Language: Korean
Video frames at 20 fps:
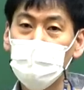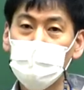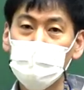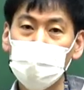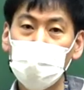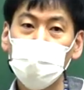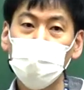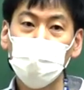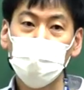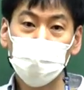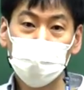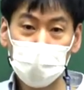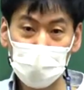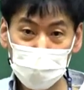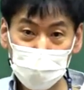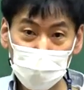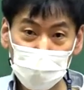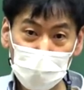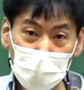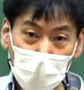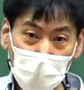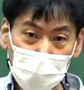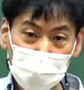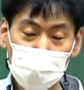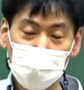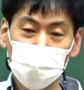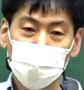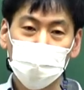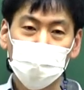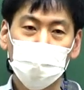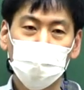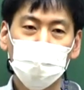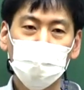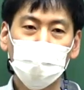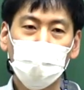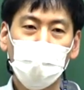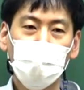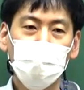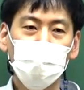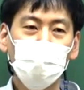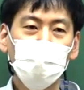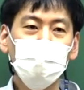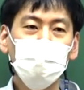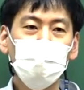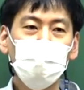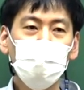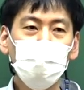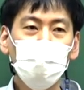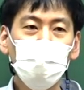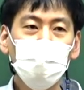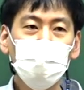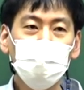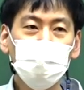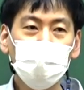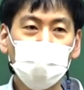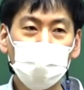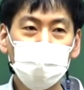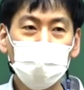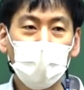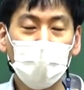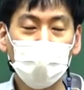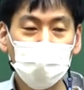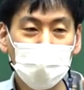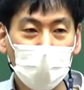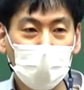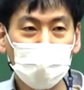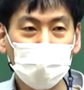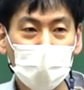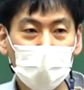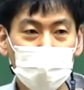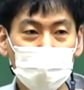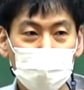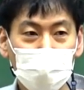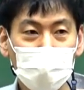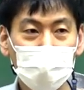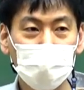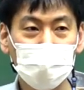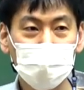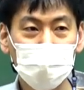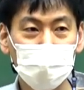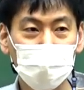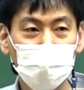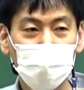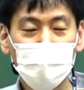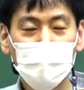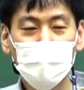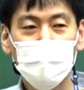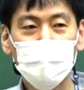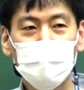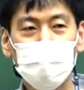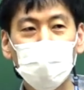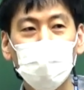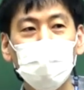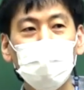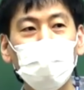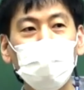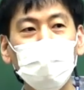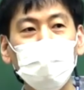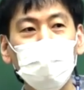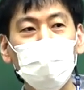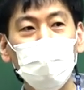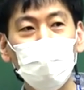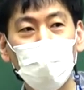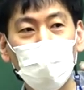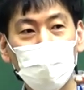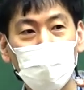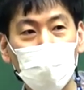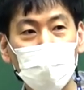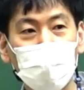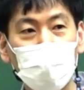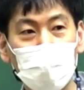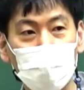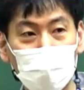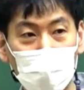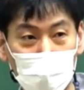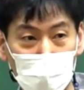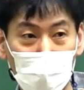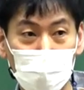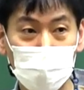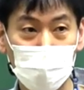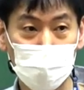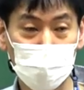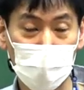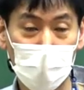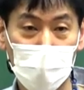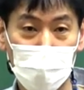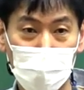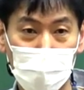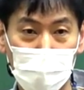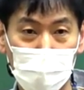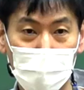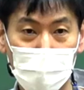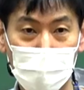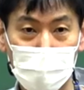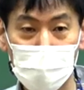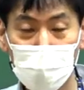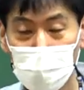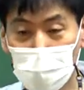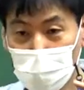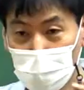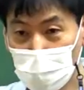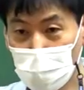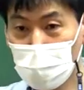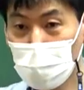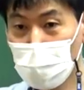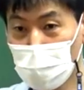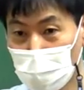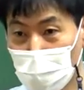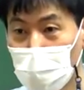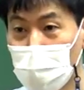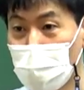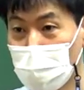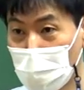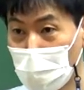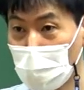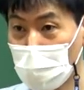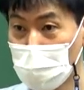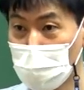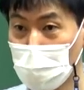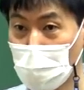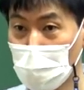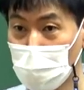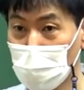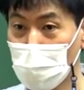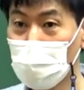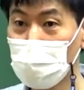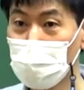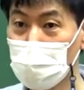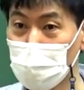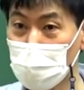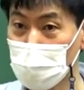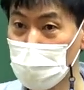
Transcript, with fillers: 상속 문제를 푸는데 상속 문제를 푸는데 먼저 손을 대면 안 되겠다라는 생각은 선택지를 보고 판단을 바로 하면 됩니다. 선택지를 보시고 판단을 바로 하시면 돼요. 선택지를